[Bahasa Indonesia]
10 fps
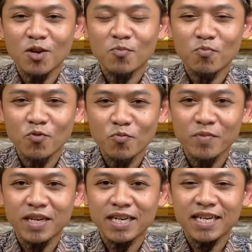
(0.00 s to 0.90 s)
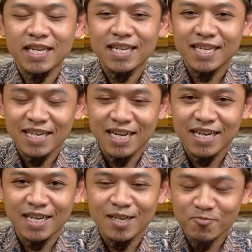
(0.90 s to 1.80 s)
mukmin yang
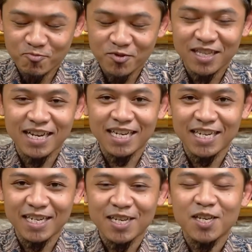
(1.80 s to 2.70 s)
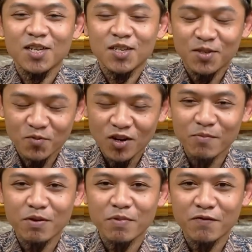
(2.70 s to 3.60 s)
mutakin. Semoga
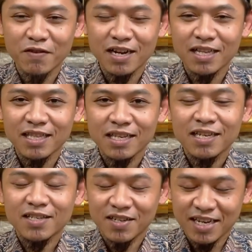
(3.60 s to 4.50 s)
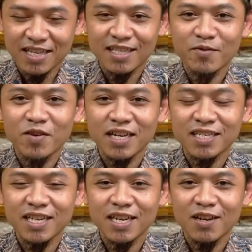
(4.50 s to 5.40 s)
bermanfaat. Sekian terima
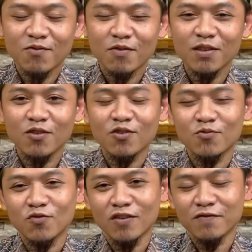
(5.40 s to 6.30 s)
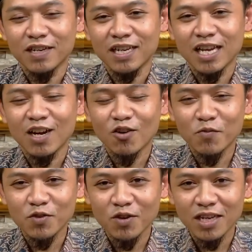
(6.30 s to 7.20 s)
kasih. Wallahul muwafiq ila
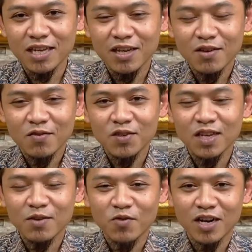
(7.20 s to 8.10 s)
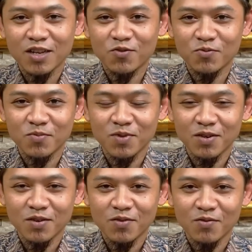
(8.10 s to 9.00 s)
Wassalamualaikum
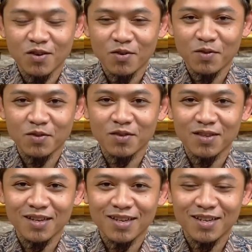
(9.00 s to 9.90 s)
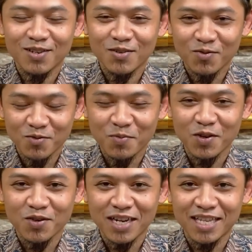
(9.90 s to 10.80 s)
warahmatullahi
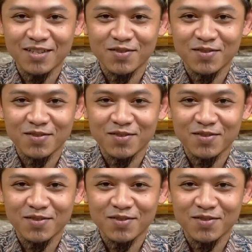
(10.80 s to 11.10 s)
wabarakatuh.